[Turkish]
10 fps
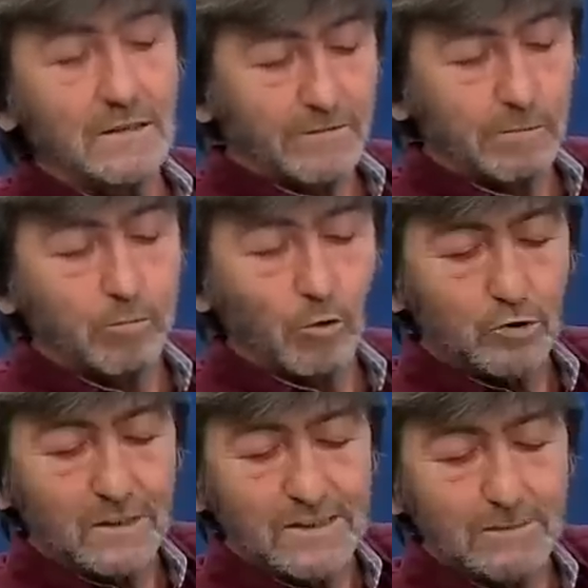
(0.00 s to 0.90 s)

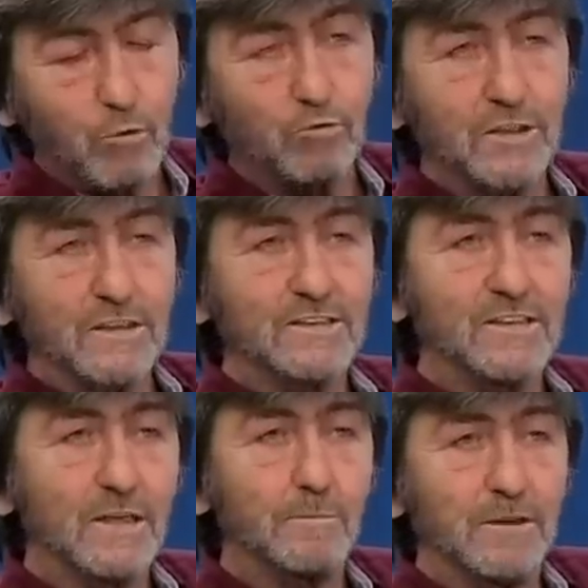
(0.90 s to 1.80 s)
futbolcuların, sporcuların
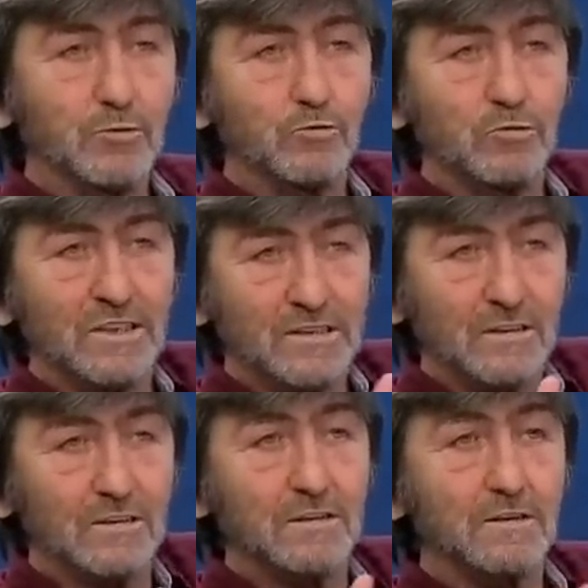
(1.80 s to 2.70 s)
dinlenme günü
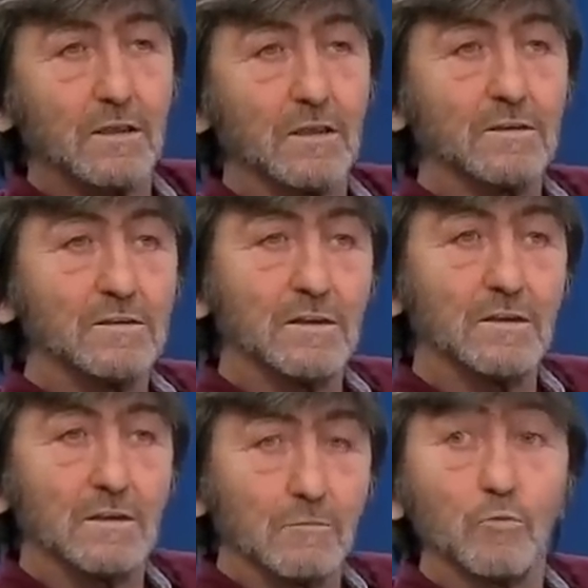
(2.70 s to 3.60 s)
nasıldır?
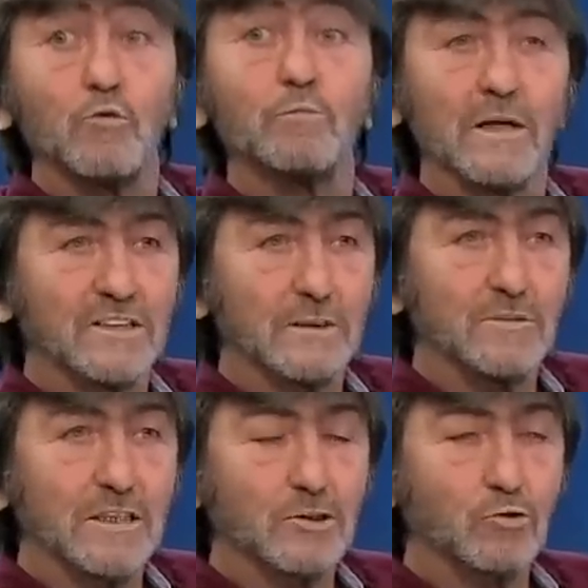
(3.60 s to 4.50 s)
Yeni bu
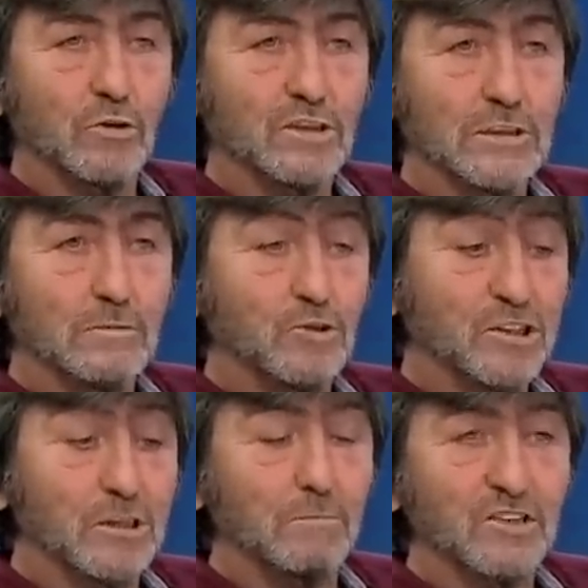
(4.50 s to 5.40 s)
pandemiden sonraki bu
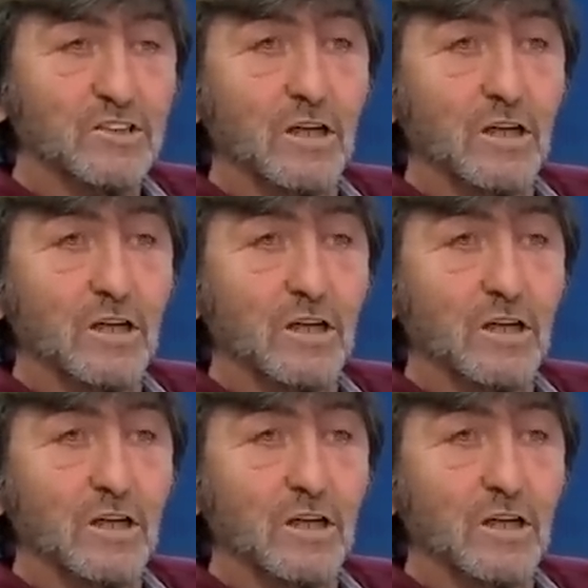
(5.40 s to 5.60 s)
sık maç